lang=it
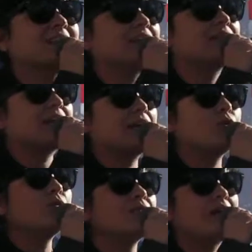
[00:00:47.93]
di avere
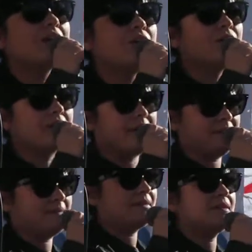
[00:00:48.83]
un valore.
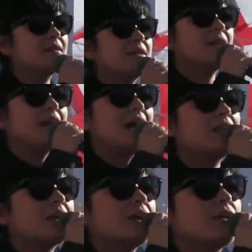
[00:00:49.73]

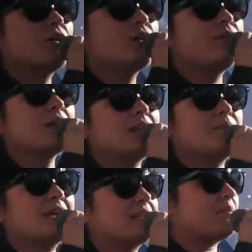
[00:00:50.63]
Allora io non ho voglia di
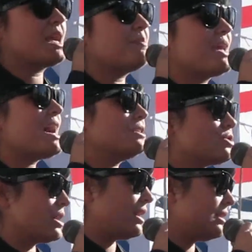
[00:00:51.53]
mettermi a
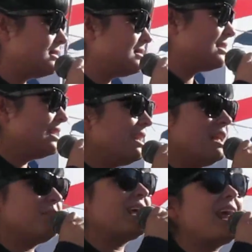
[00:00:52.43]
piangere,
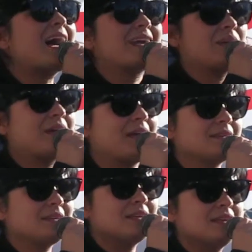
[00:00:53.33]
le mie lacrime
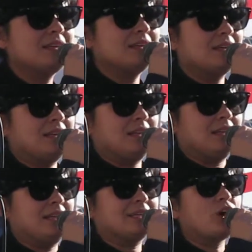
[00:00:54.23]

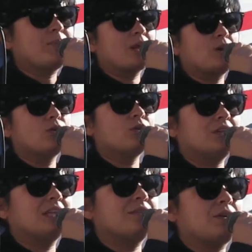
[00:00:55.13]
le do per qualcuno
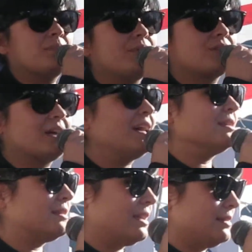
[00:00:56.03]
di davvero
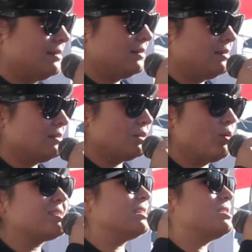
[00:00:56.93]
importante.
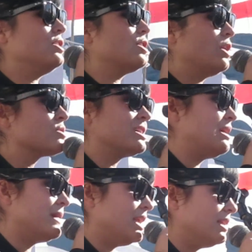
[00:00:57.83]
Questi signori non se le
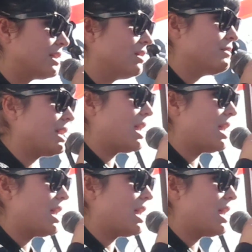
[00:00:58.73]
meritano le mie